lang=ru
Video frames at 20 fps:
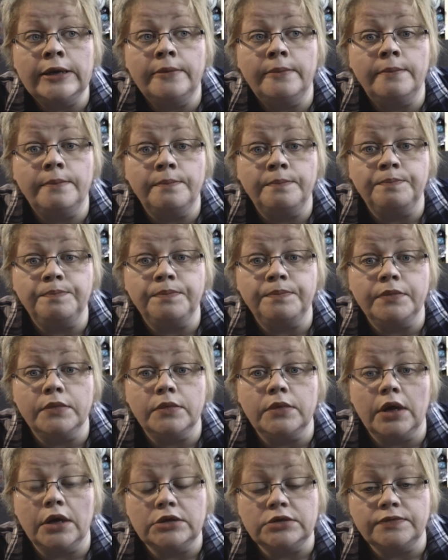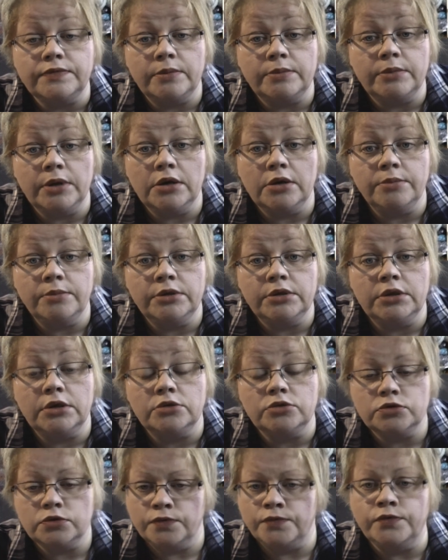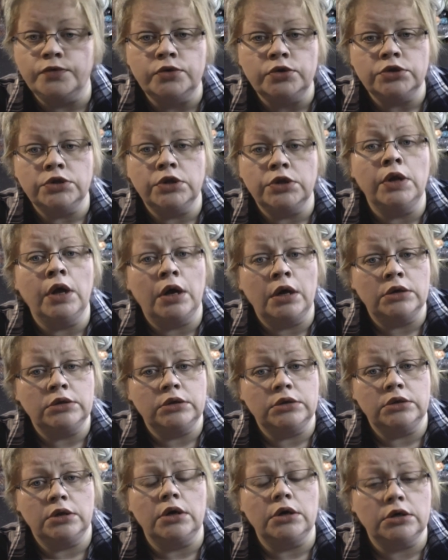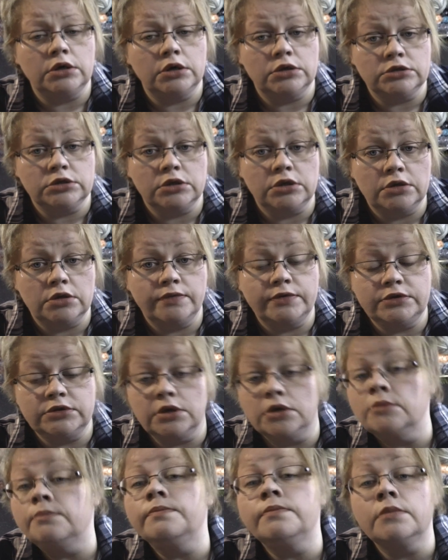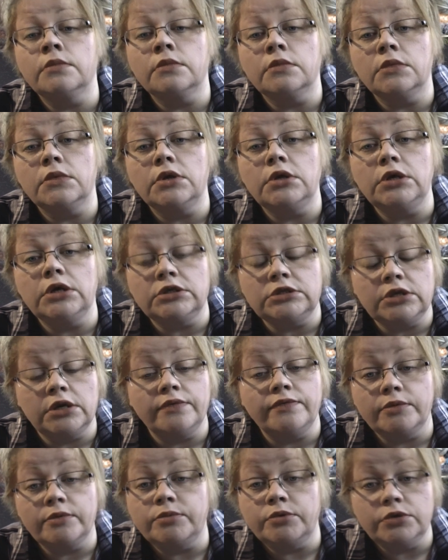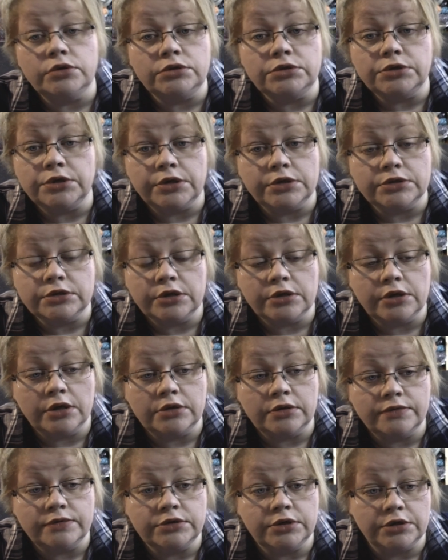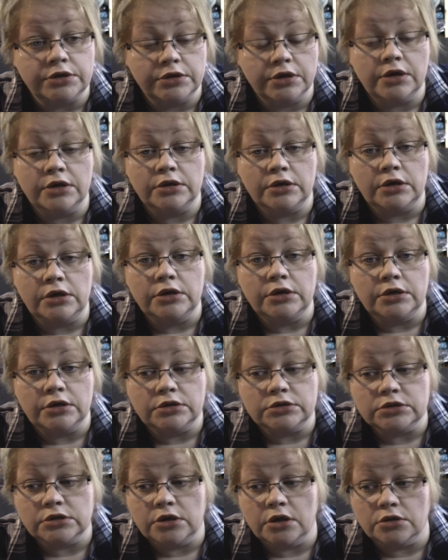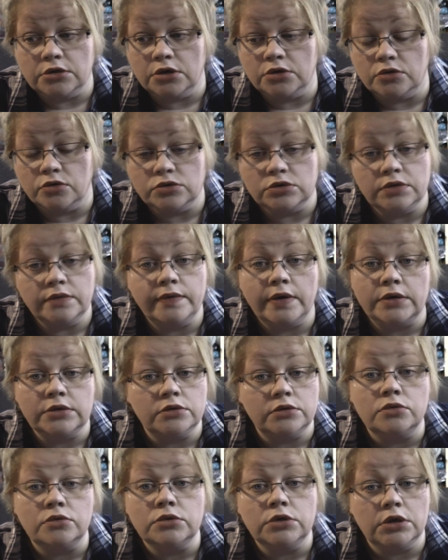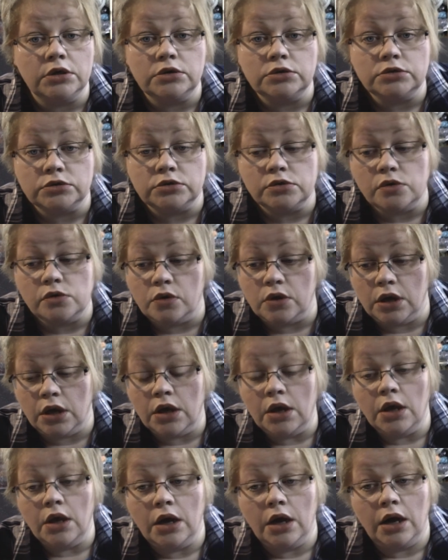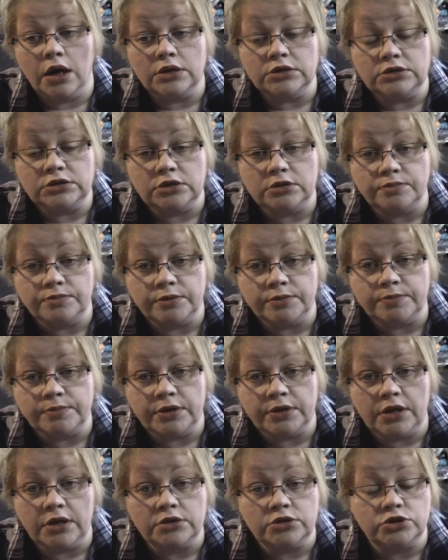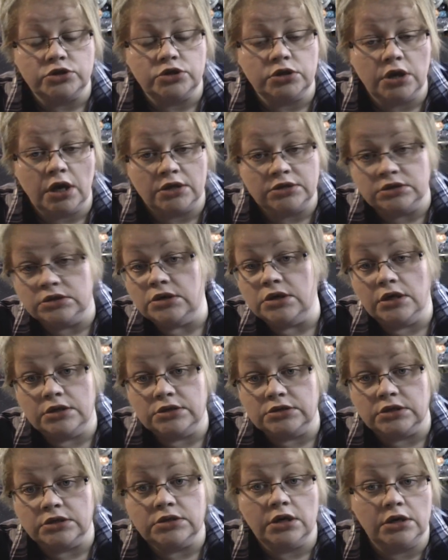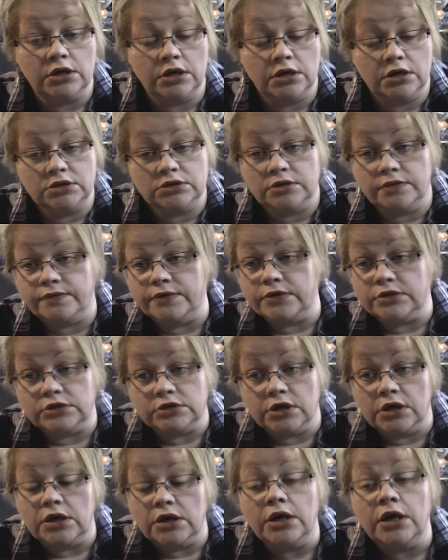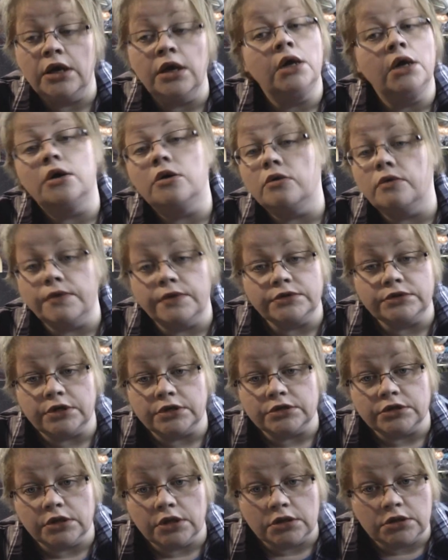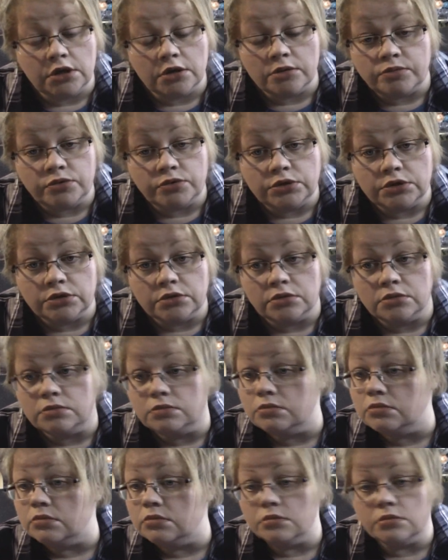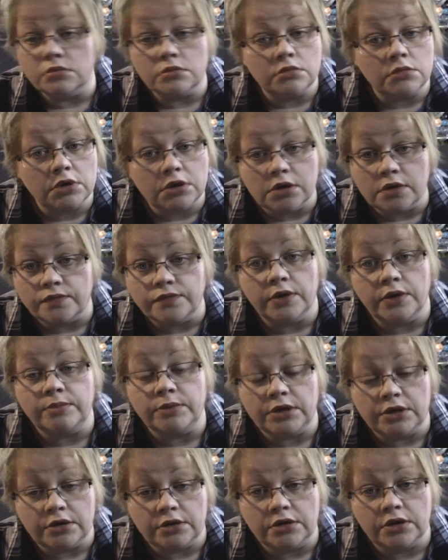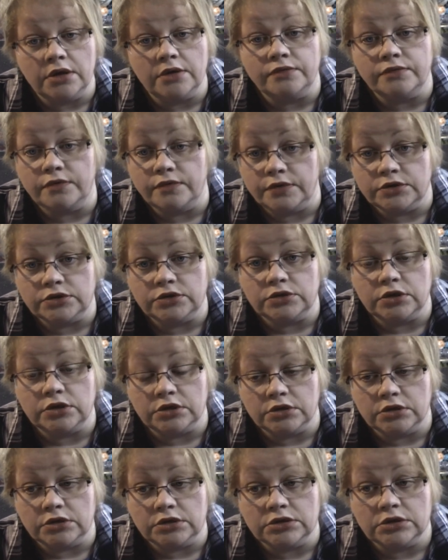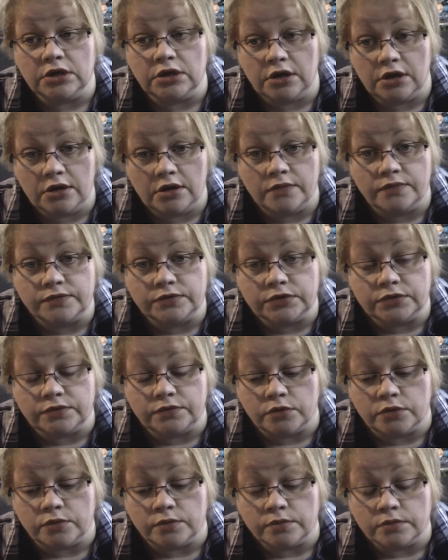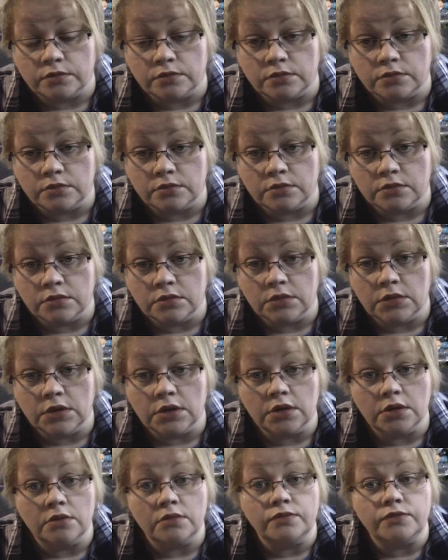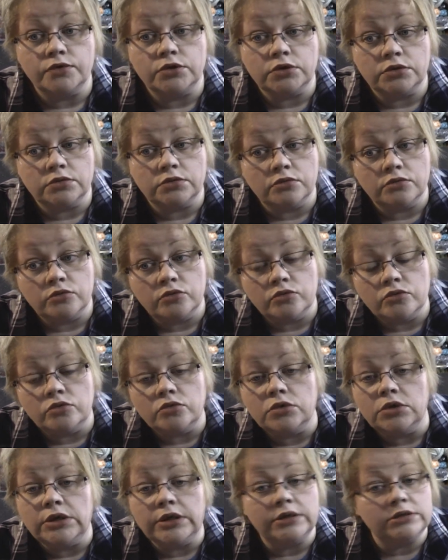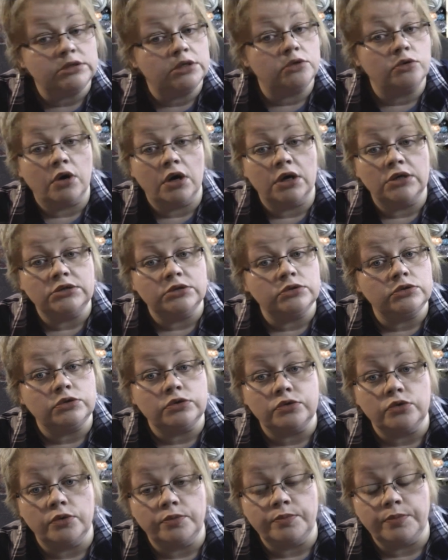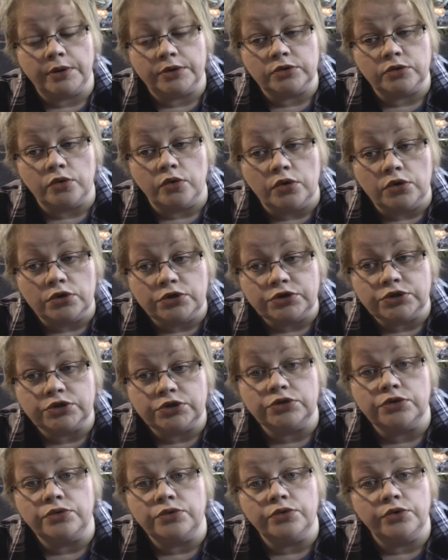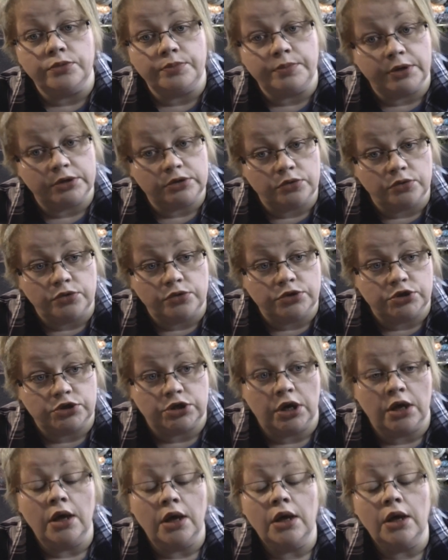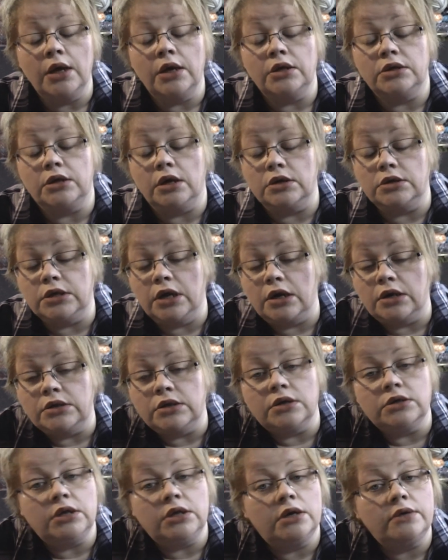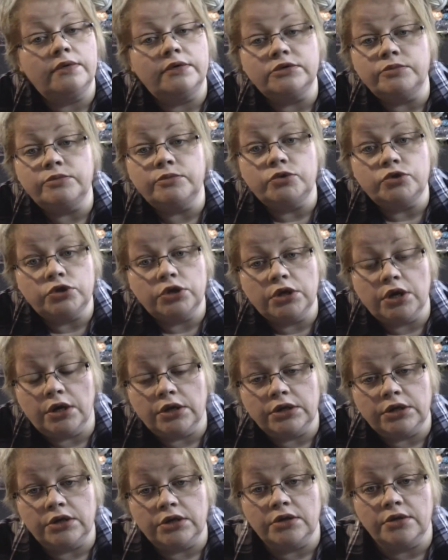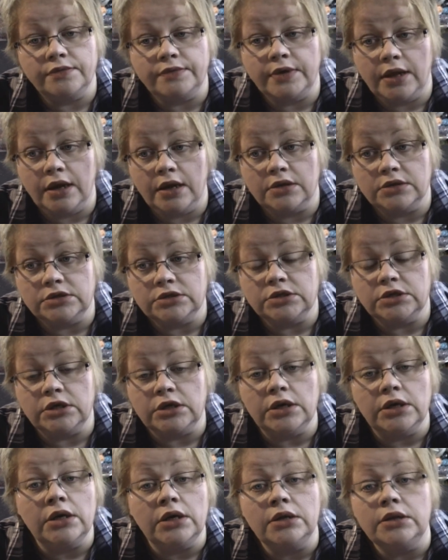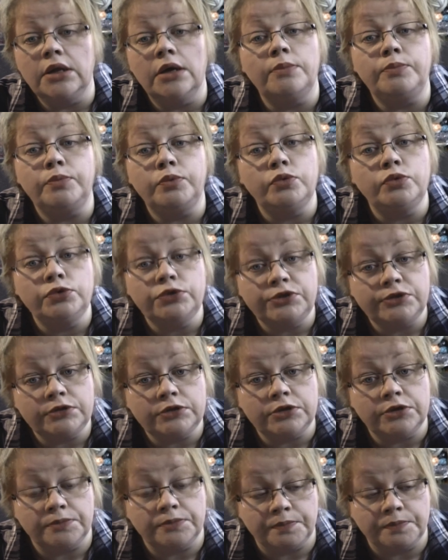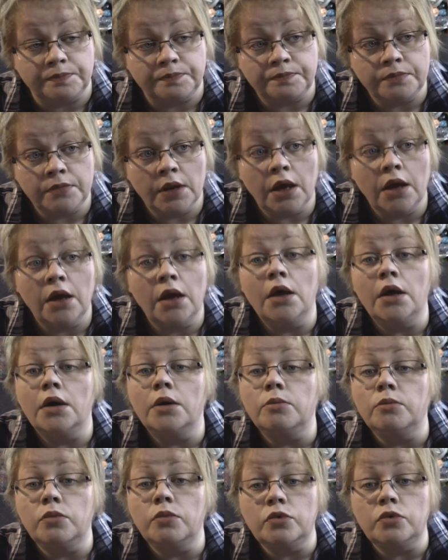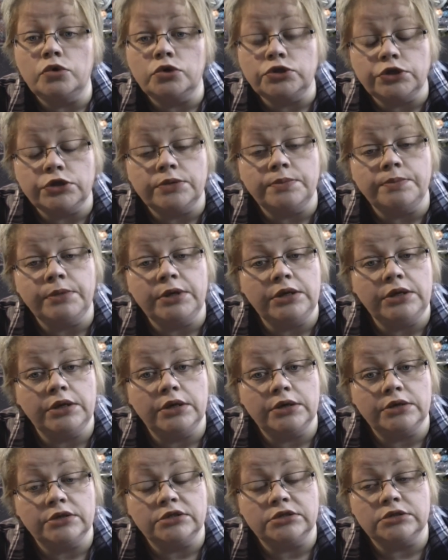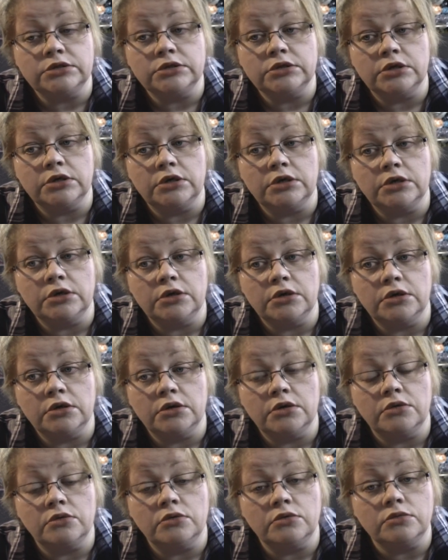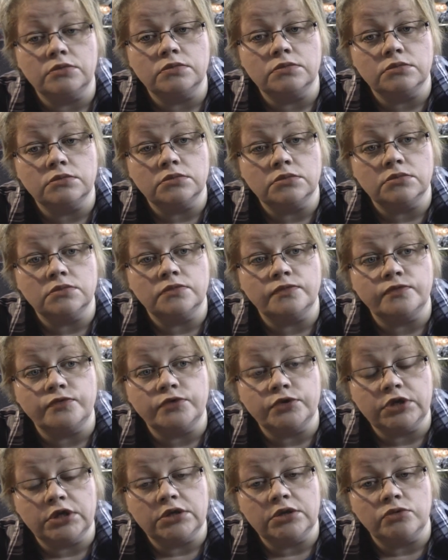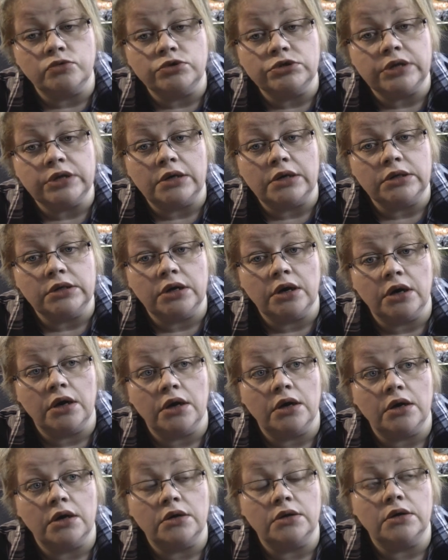дать вам рекомендацию, вот надо так, раскладывайте – если вы будете раскладывать ортогональной раскладкой, то есть два тонких слоя, один поперечный, один горизонтальный, один вертикальный, у вас раскладка будет равномерная в две стороны, скорее всего. Вот, ну, если только один слой потолще, другой потоньше, тогда, тогда возможны какие-то вариации. Или, допустим, может меняться вот эта усадка э,